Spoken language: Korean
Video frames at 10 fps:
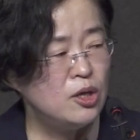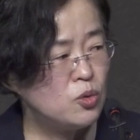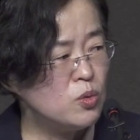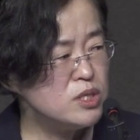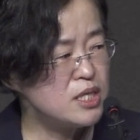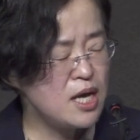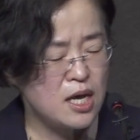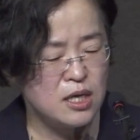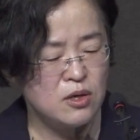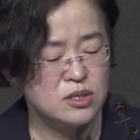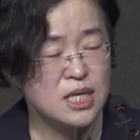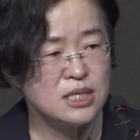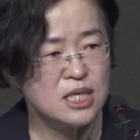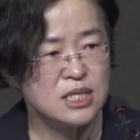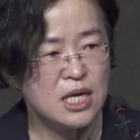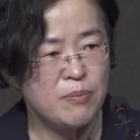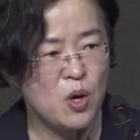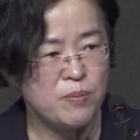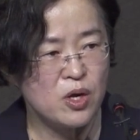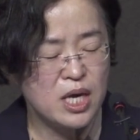동시에 이런 4차
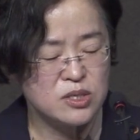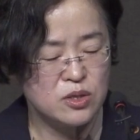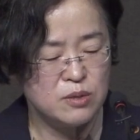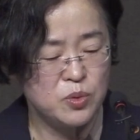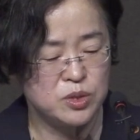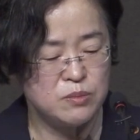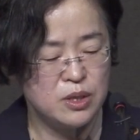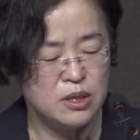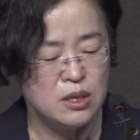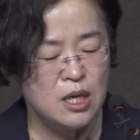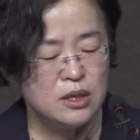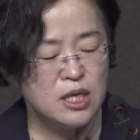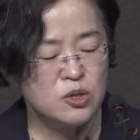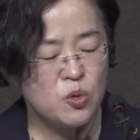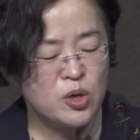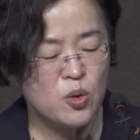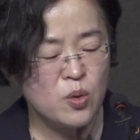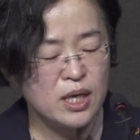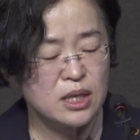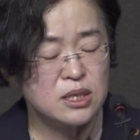산업혁명에서는 보시면 네트워크
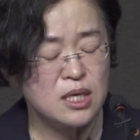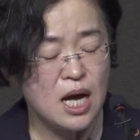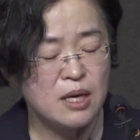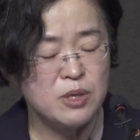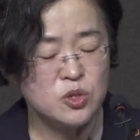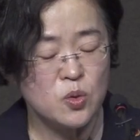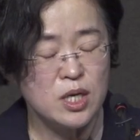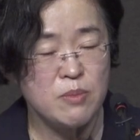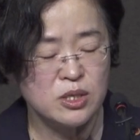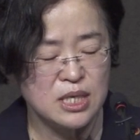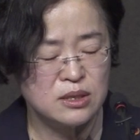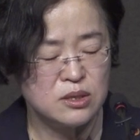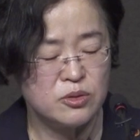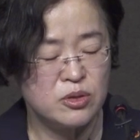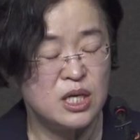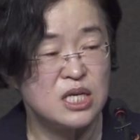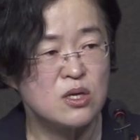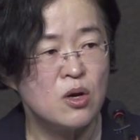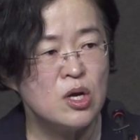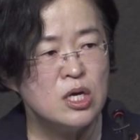효과라든가 아니면 쏠림 현상 등으로
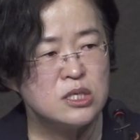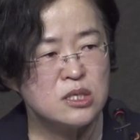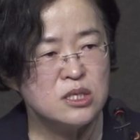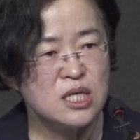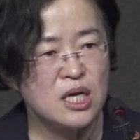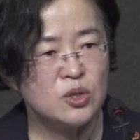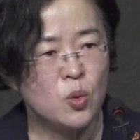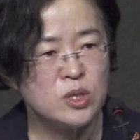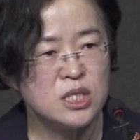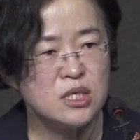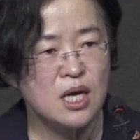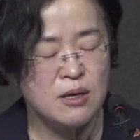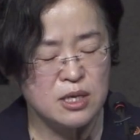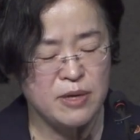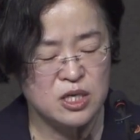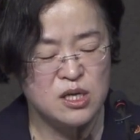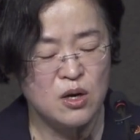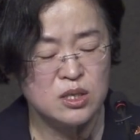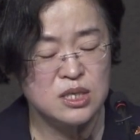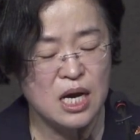인해서 승자가 독식을 하는
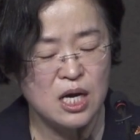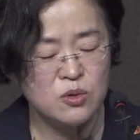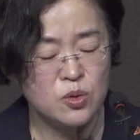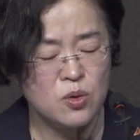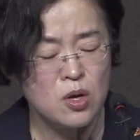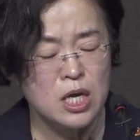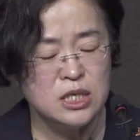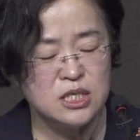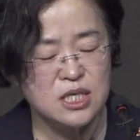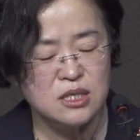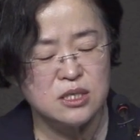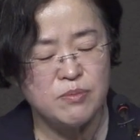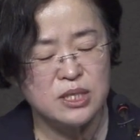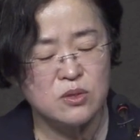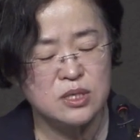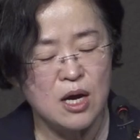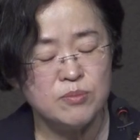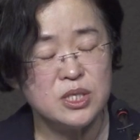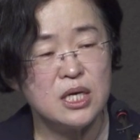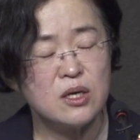이런 상황으로 시장 지배적
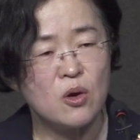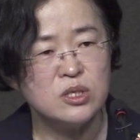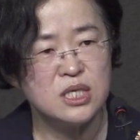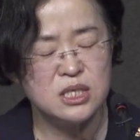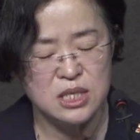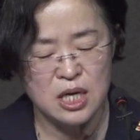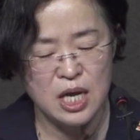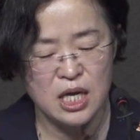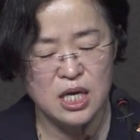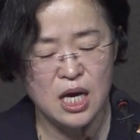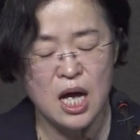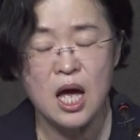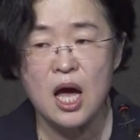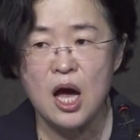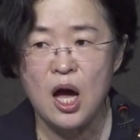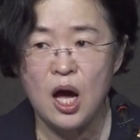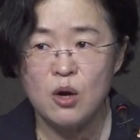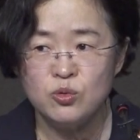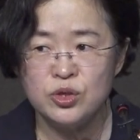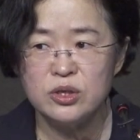사업자의 경쟁 제한 행위가
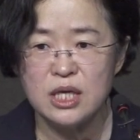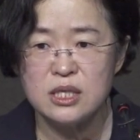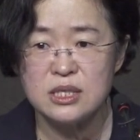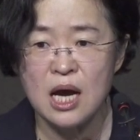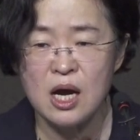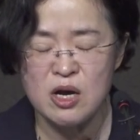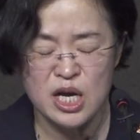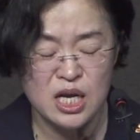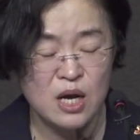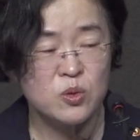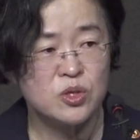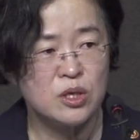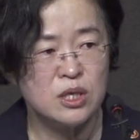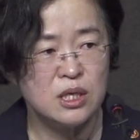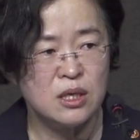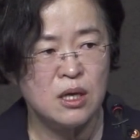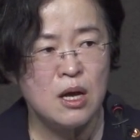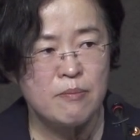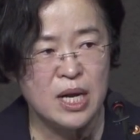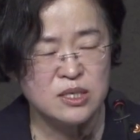어, 우려되는 상황이라고 저희는
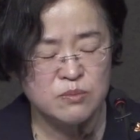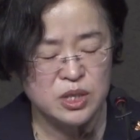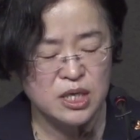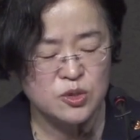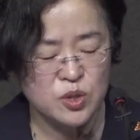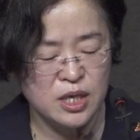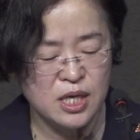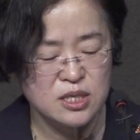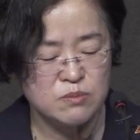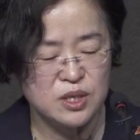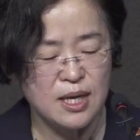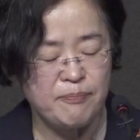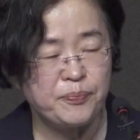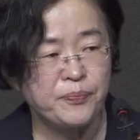말씀드릴 수 있겠습니다.